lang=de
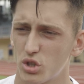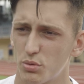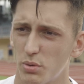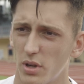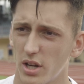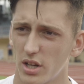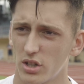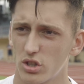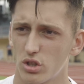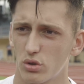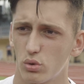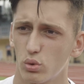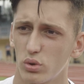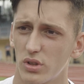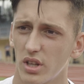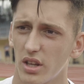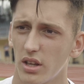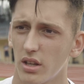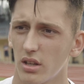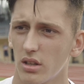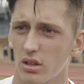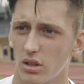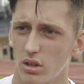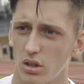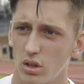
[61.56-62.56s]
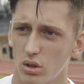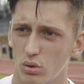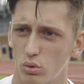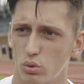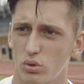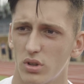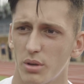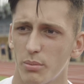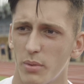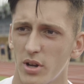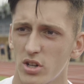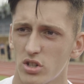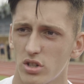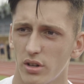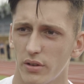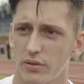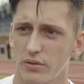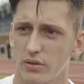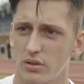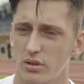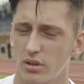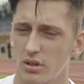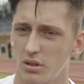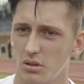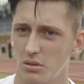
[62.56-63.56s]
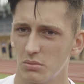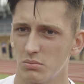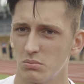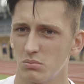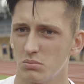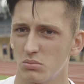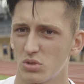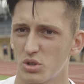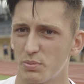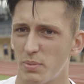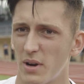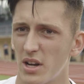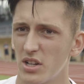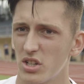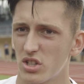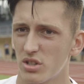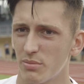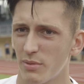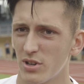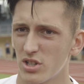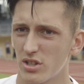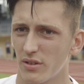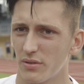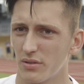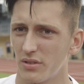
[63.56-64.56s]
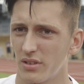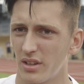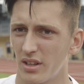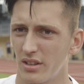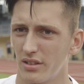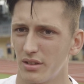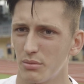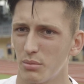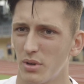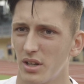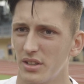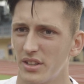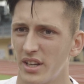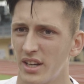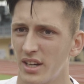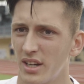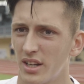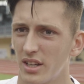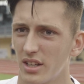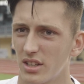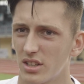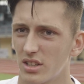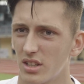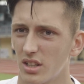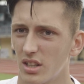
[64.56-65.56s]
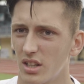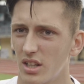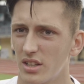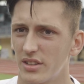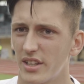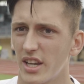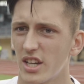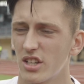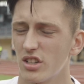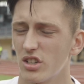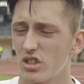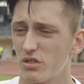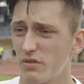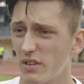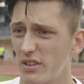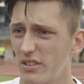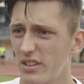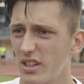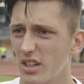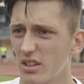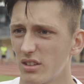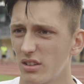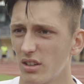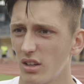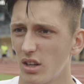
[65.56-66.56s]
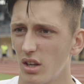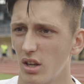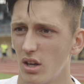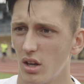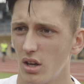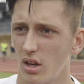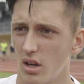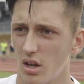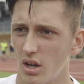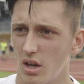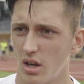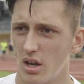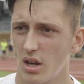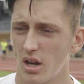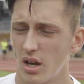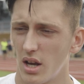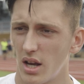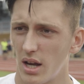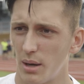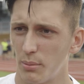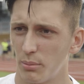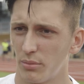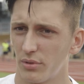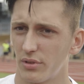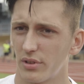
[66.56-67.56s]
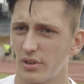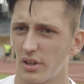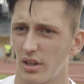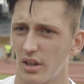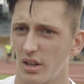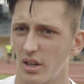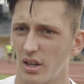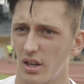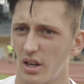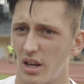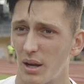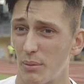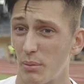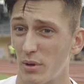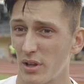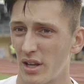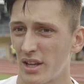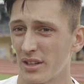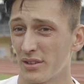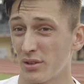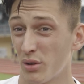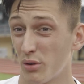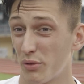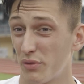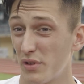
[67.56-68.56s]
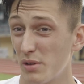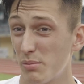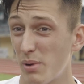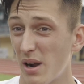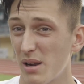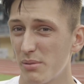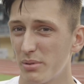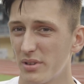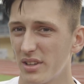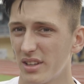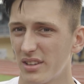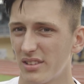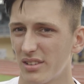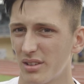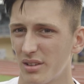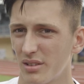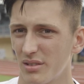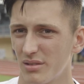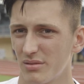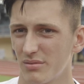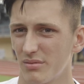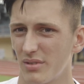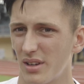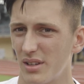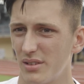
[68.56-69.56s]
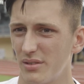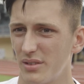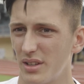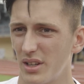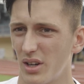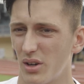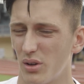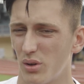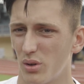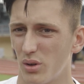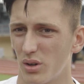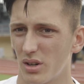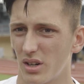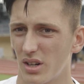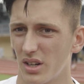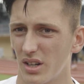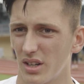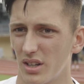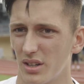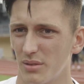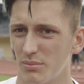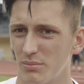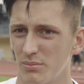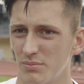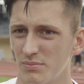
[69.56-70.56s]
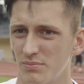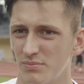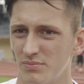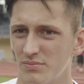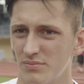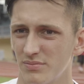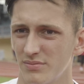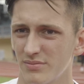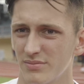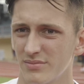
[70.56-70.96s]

äh, spielerisch gute, gute Mannschaft. Ähm, spanische Mannschaften sind immer, denke ich, technisch versiert, äh, haben, hatten auch viel Ballbesitz, weil wir auch ähm,